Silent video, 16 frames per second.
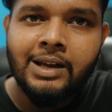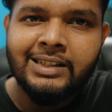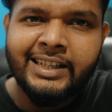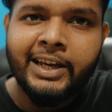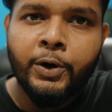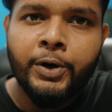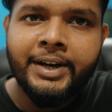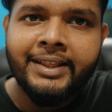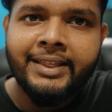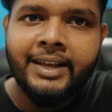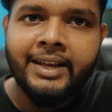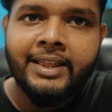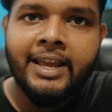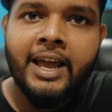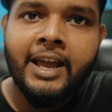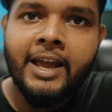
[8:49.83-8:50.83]
সিকিউরিটির
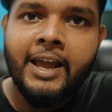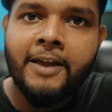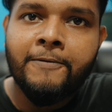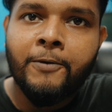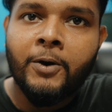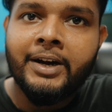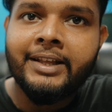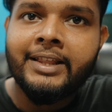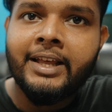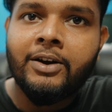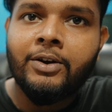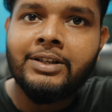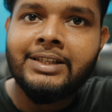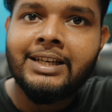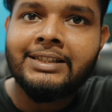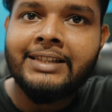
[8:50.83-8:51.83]
দিক দিয়ে এই ফোনটিতে
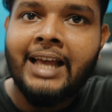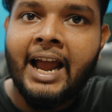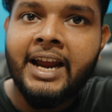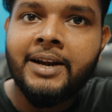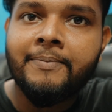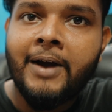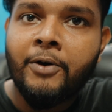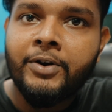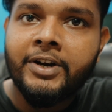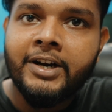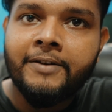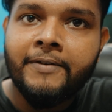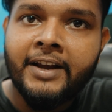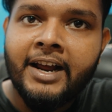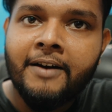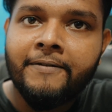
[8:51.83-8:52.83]
রয়েছে সাইড মাউন্টেড
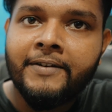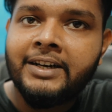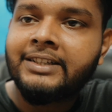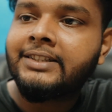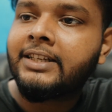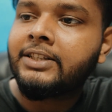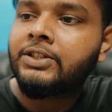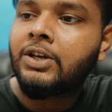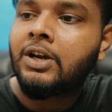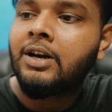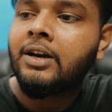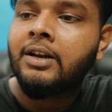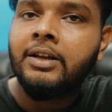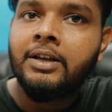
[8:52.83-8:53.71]
ফিঙ্গারপ্রিন্ট সেন্সর